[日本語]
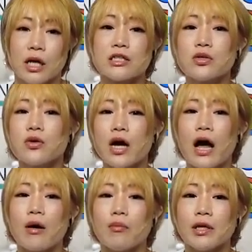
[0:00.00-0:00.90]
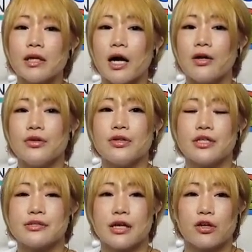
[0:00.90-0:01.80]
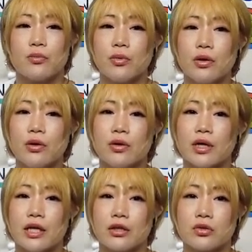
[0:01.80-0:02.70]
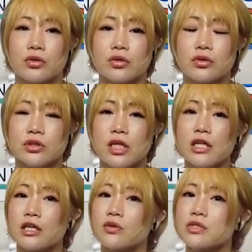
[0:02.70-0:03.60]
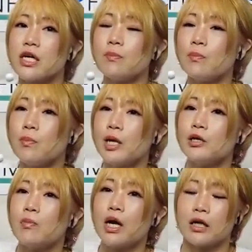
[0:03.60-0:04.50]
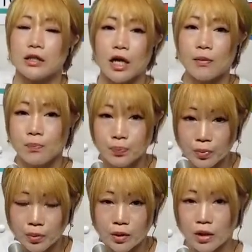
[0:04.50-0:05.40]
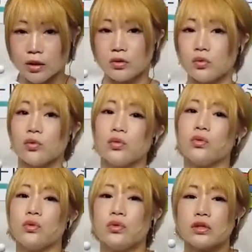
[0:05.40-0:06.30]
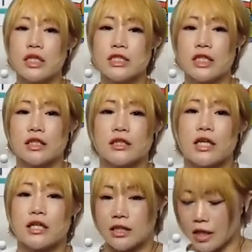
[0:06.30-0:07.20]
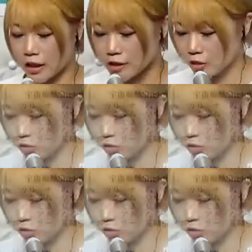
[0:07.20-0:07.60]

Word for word: 像がまだあるんですけども、さっきの3枚目かな出していただいて、キャス